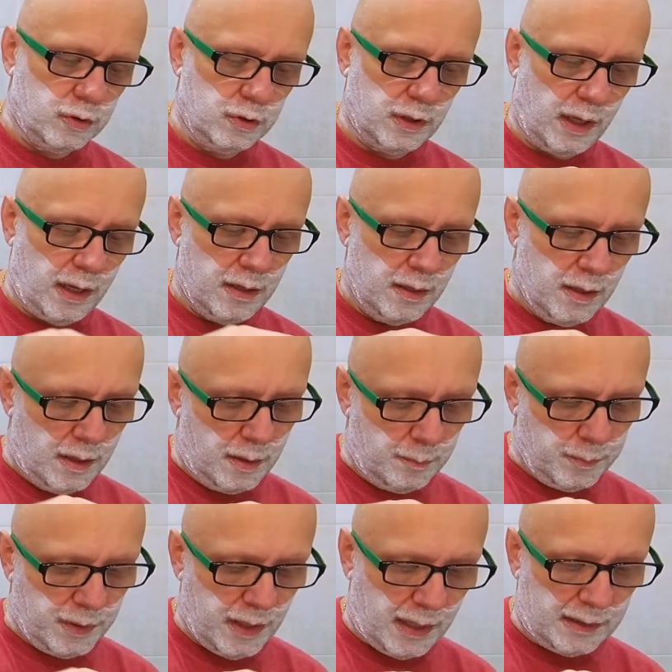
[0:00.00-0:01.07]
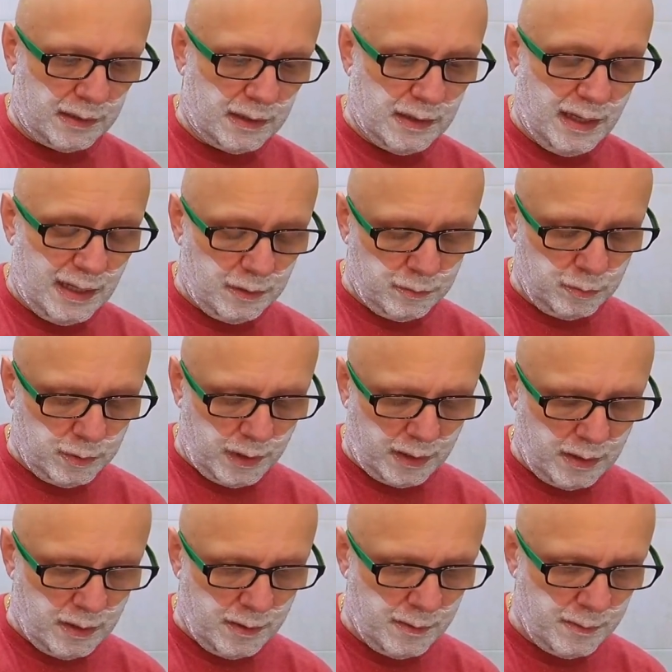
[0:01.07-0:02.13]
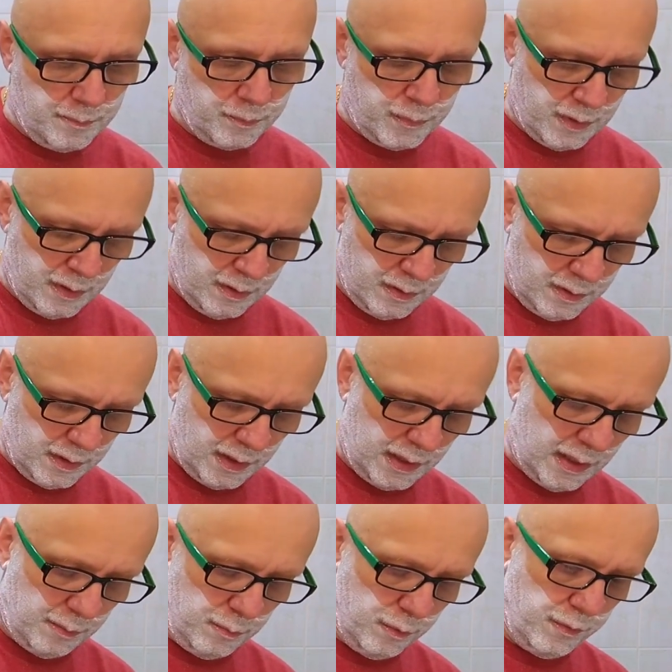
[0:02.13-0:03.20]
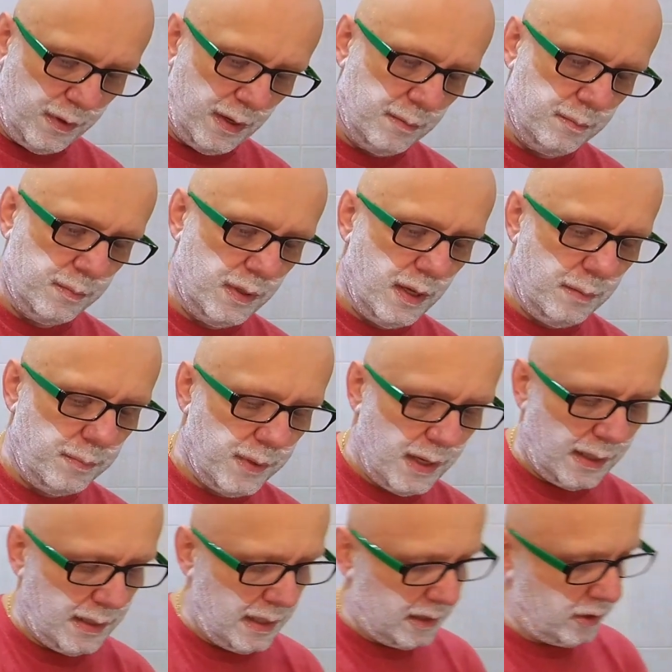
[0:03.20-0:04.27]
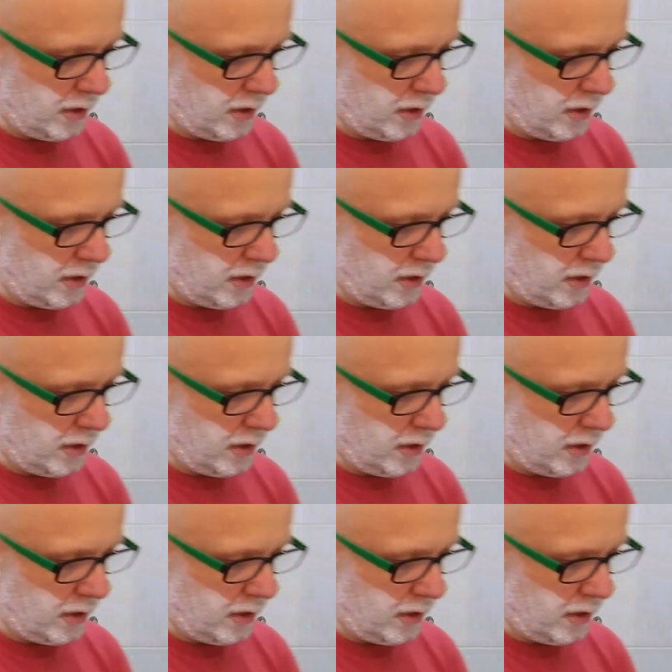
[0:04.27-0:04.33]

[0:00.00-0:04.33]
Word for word: czyli na pianę. Ja tutaj, tak jak mówię, mnie piana